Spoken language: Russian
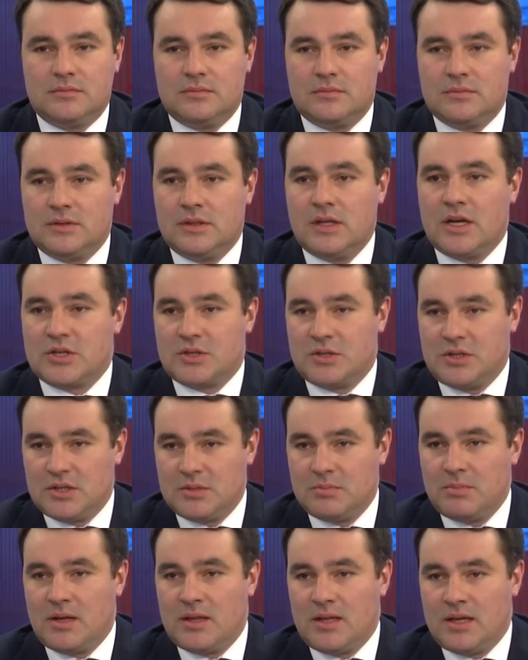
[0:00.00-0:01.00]
наш
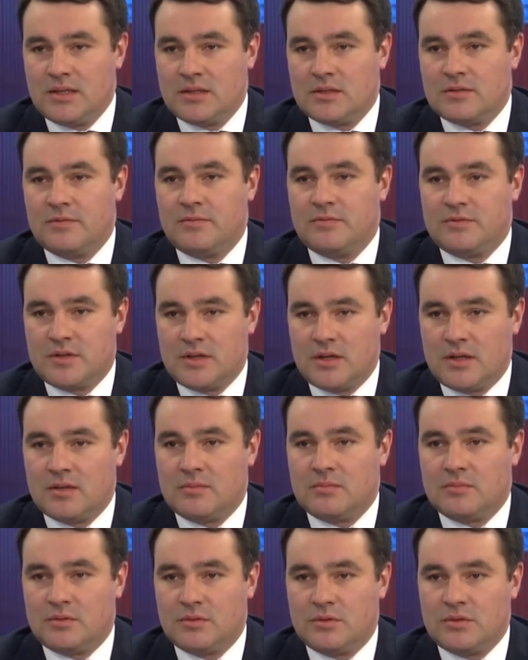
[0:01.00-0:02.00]
дисбаланс в
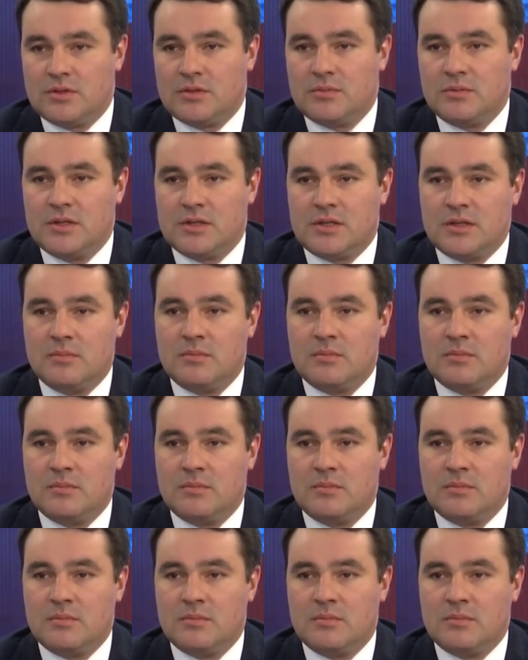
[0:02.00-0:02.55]
целом, то есть если